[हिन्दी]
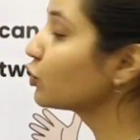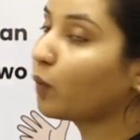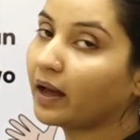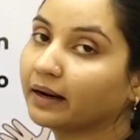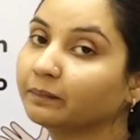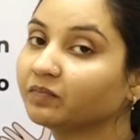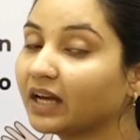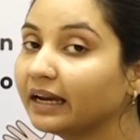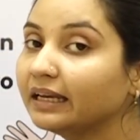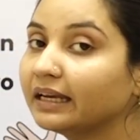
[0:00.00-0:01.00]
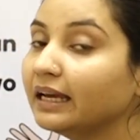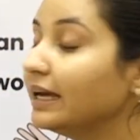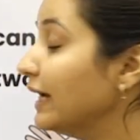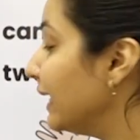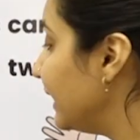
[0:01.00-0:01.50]
स्क्वायर यानी कि
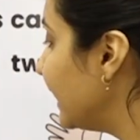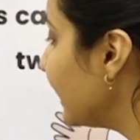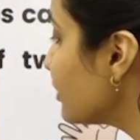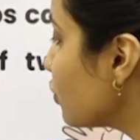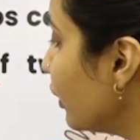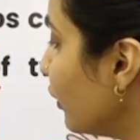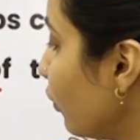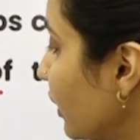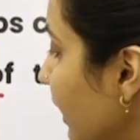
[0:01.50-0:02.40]
ये किसको डिनोट